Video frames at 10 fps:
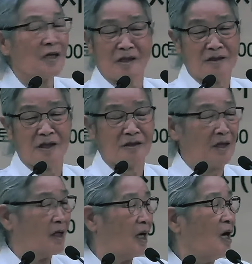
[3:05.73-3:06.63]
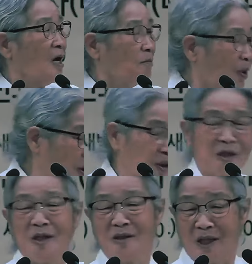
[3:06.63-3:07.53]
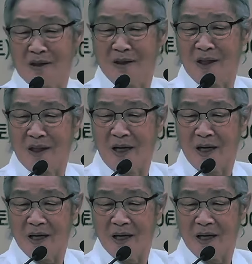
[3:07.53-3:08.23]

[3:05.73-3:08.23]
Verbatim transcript: 인생들에게 버려진 인생들에게